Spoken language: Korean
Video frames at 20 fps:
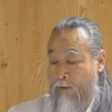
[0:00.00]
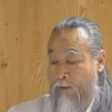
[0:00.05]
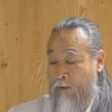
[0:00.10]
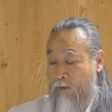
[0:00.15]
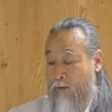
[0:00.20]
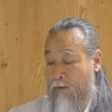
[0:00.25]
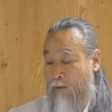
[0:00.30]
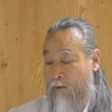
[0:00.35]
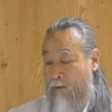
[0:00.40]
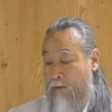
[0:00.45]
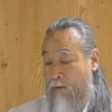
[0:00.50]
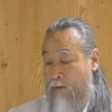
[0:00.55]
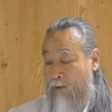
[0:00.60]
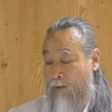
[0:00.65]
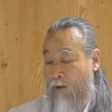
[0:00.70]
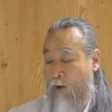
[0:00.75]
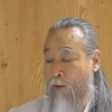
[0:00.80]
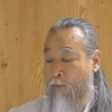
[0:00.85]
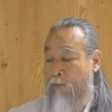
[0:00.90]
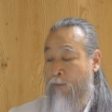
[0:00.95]
어,
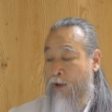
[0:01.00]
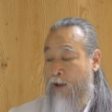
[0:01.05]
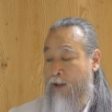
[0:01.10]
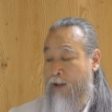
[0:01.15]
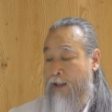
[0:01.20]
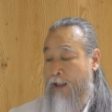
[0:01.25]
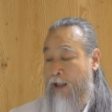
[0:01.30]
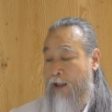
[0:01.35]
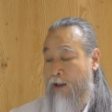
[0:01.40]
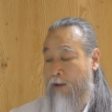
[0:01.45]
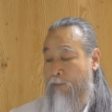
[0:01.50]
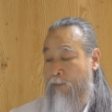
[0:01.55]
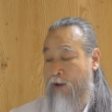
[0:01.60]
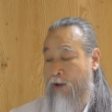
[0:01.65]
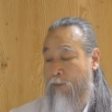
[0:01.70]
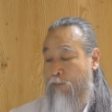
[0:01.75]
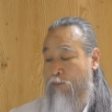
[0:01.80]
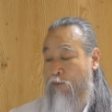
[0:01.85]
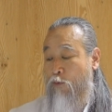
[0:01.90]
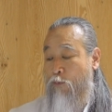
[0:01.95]
없는
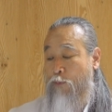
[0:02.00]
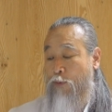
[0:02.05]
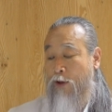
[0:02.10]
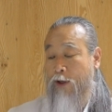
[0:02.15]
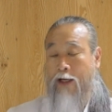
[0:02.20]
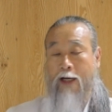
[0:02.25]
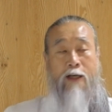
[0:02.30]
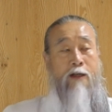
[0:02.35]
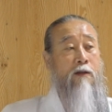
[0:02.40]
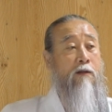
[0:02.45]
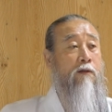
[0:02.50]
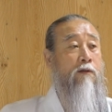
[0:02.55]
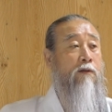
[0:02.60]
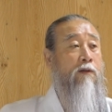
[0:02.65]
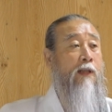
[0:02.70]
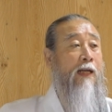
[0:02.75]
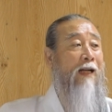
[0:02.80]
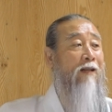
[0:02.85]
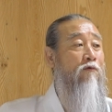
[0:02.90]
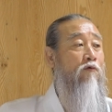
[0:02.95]
사람이 불편한
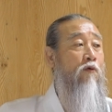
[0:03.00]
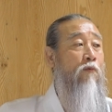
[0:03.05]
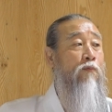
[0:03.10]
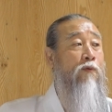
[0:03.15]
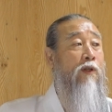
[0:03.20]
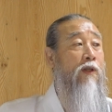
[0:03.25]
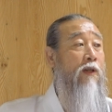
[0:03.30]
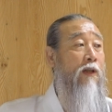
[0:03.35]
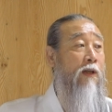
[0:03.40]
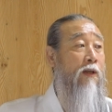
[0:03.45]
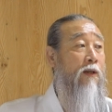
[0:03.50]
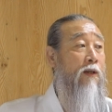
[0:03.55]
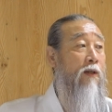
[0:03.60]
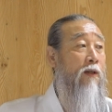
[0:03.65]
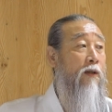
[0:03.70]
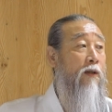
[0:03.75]
거는 할 수 없는 거예요.